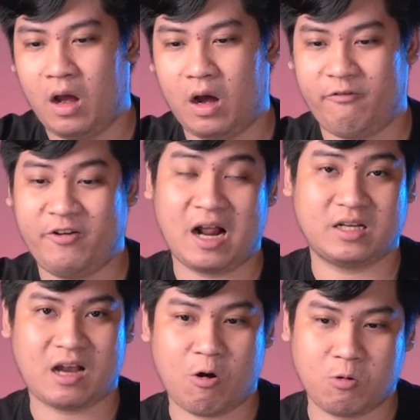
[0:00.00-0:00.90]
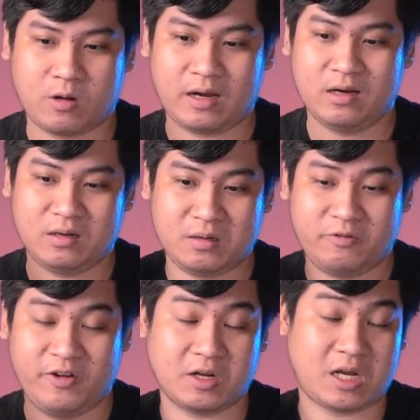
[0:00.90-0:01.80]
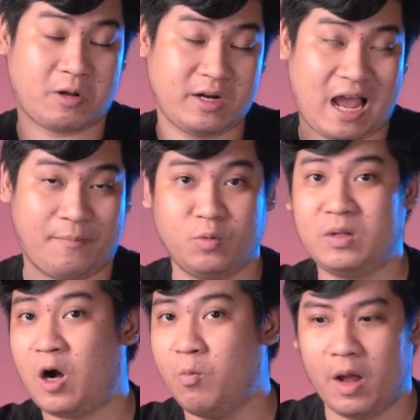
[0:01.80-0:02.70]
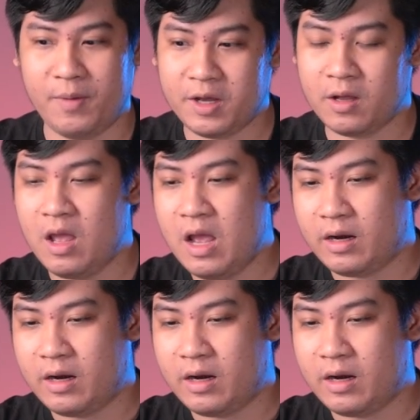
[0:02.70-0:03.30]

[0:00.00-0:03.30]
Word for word: à, phía đằng sau cánh phía đằng sau cánh gà mà chúng ta không hề biết